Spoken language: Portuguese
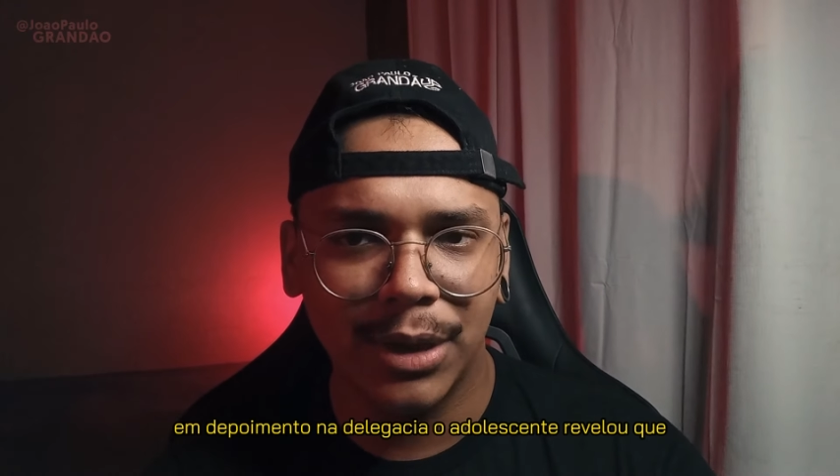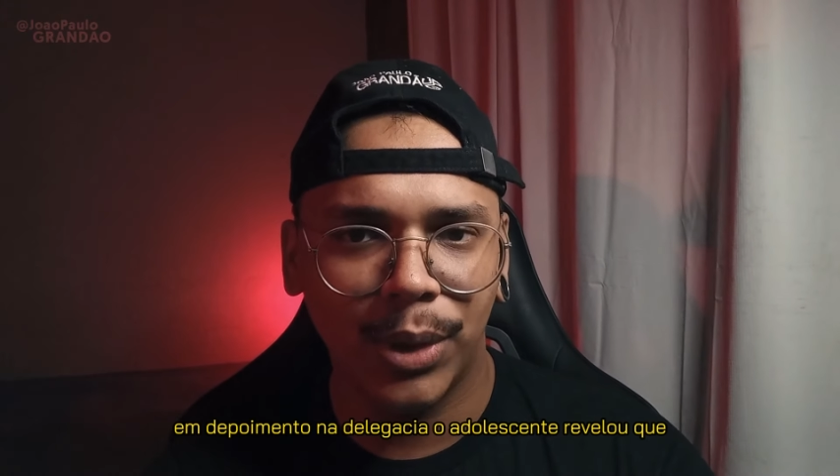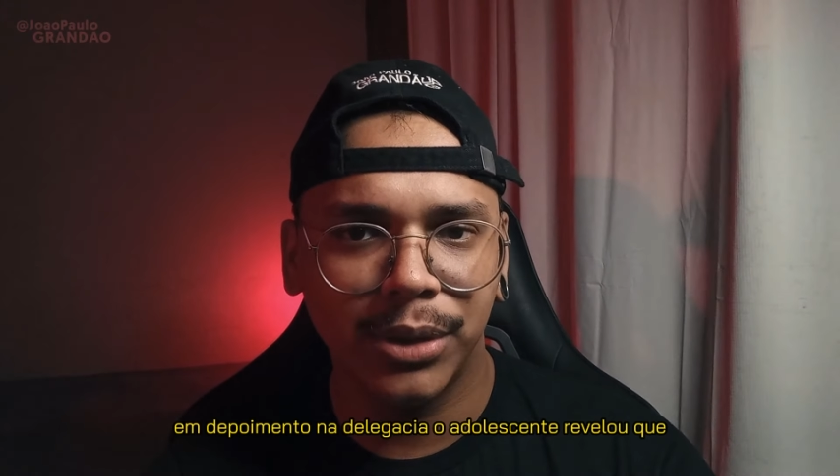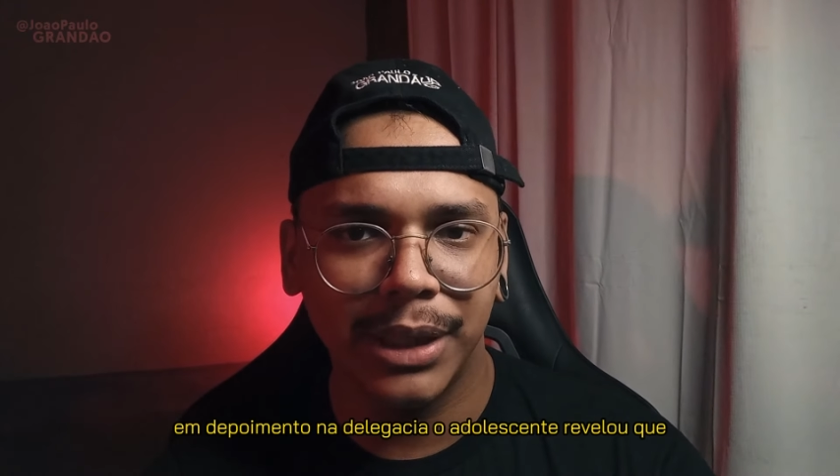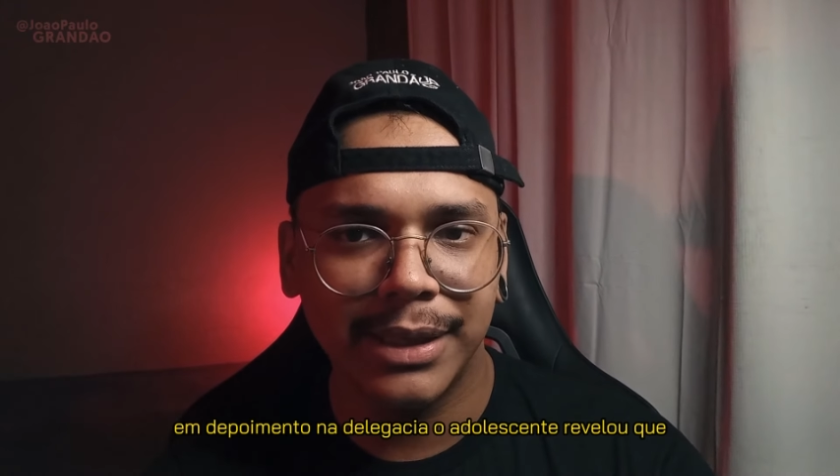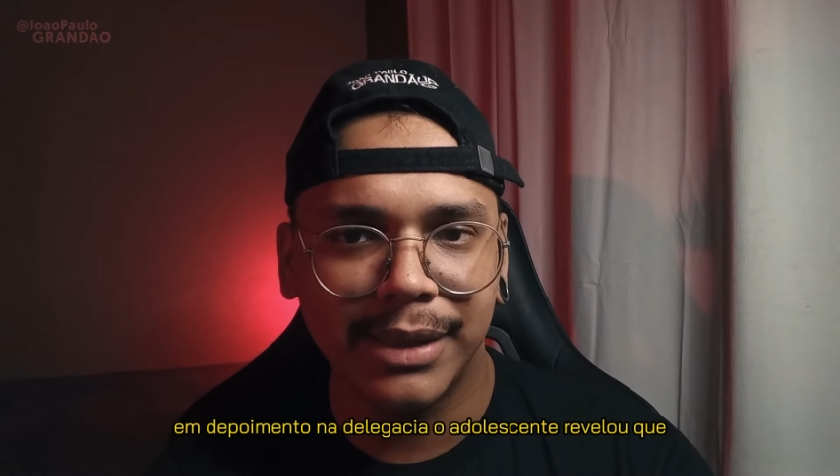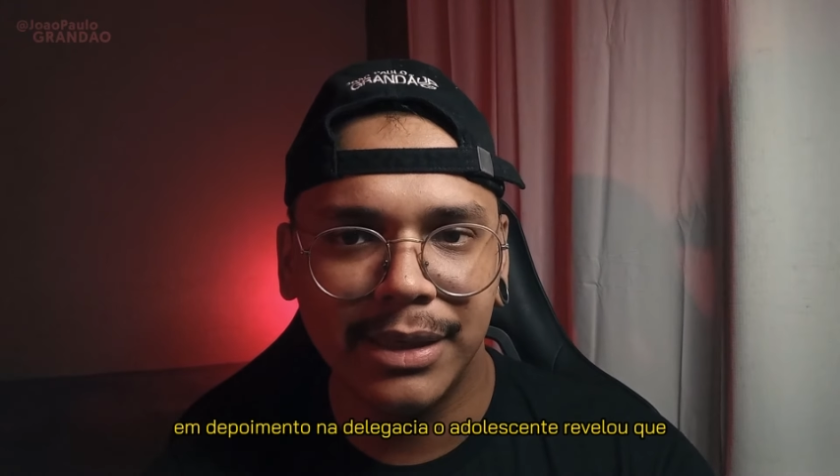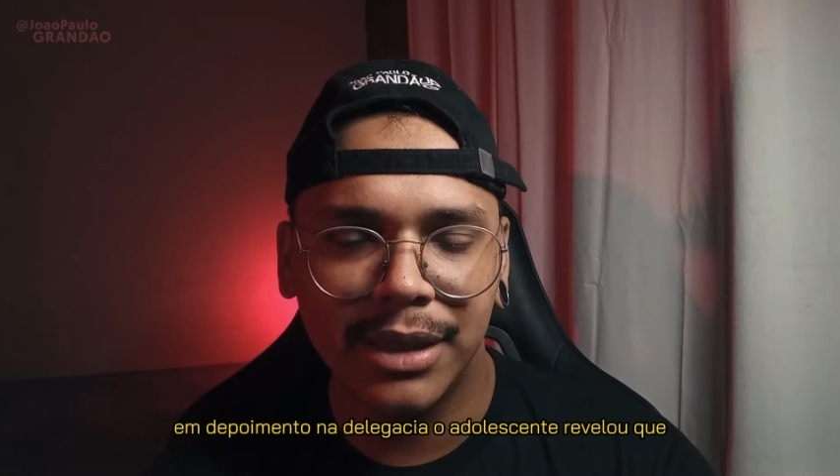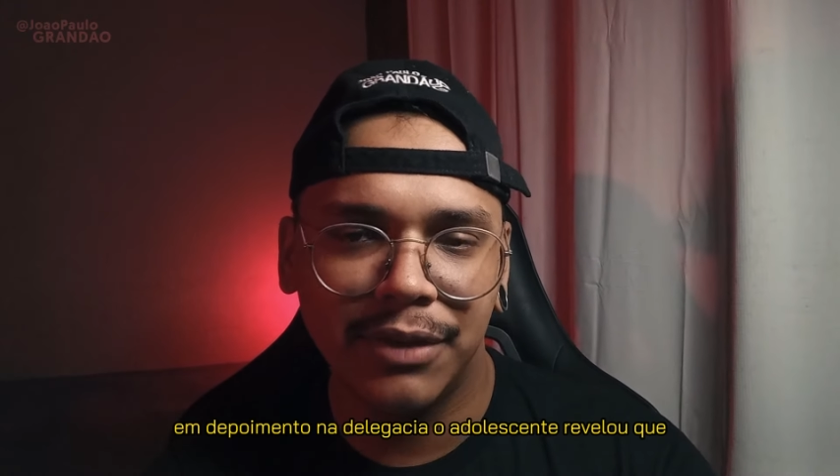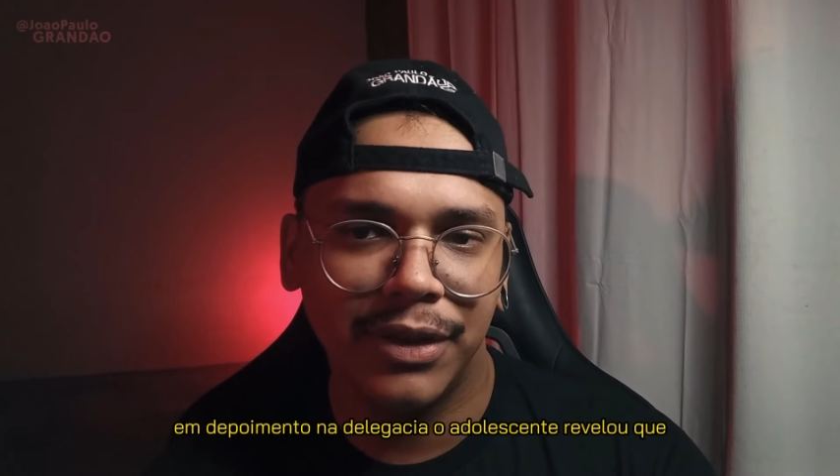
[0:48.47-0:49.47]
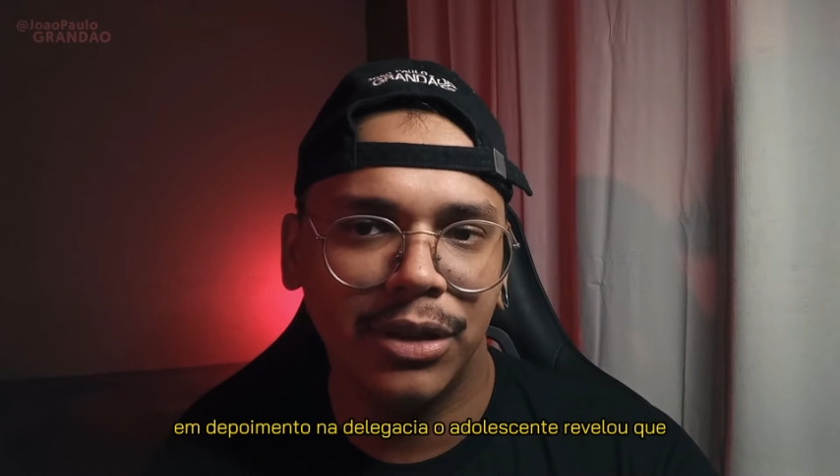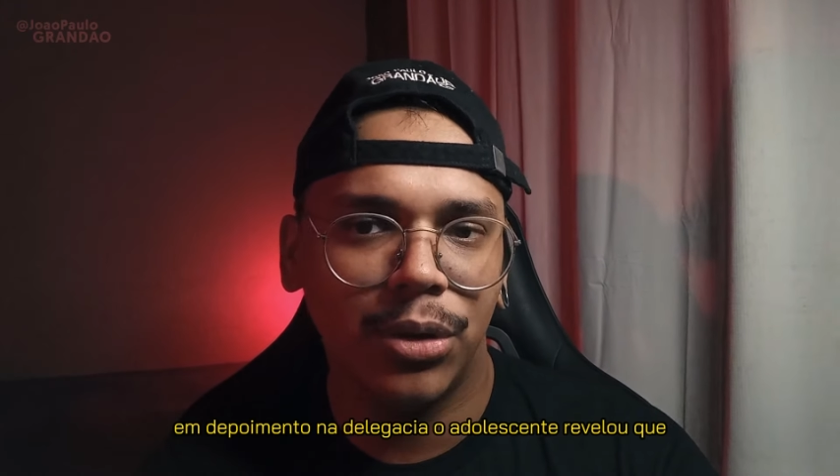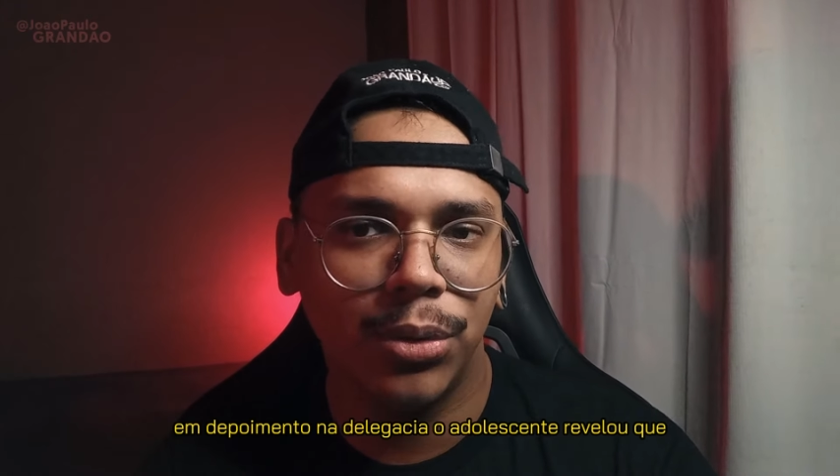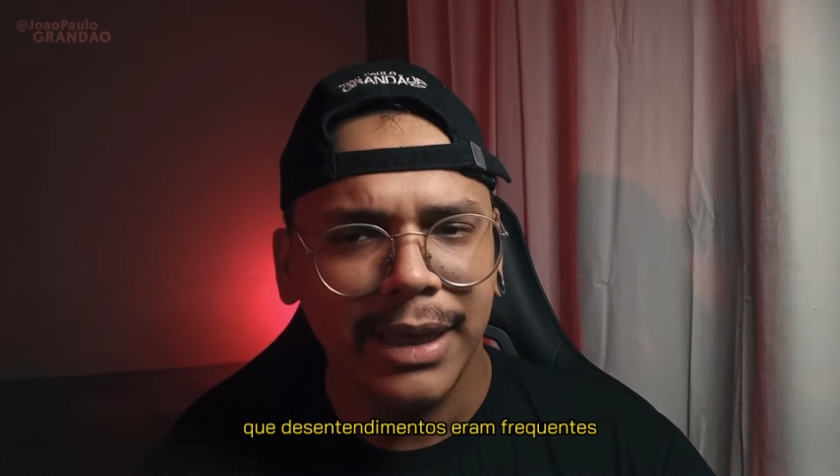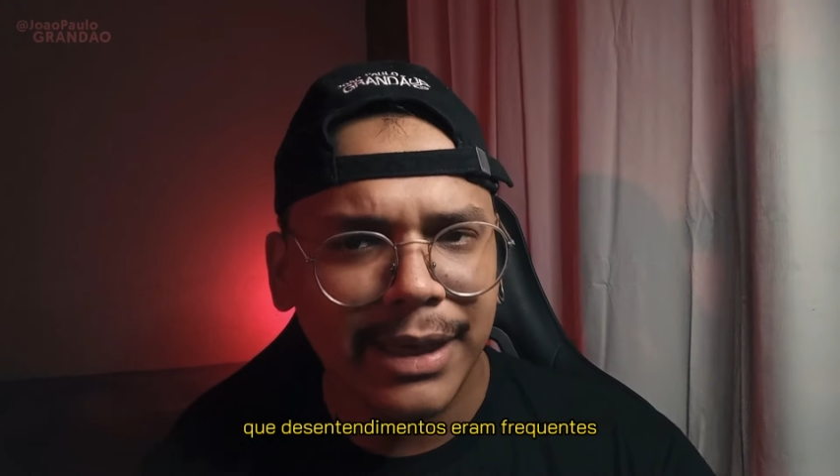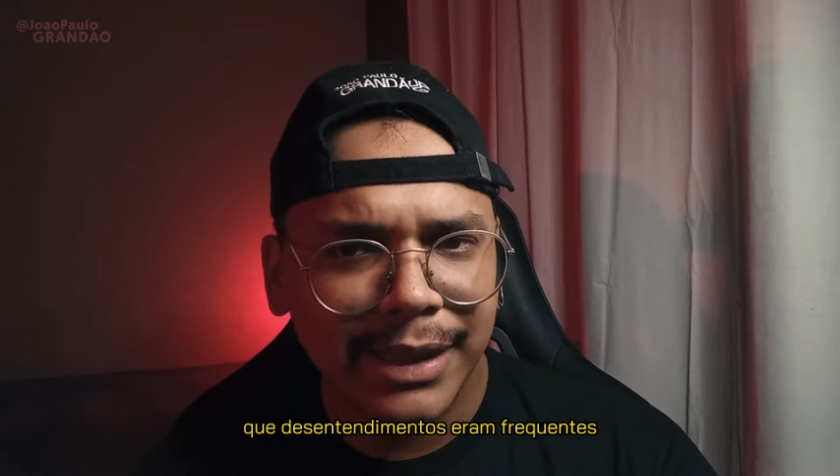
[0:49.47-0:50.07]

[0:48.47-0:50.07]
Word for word: o adolescente revelou que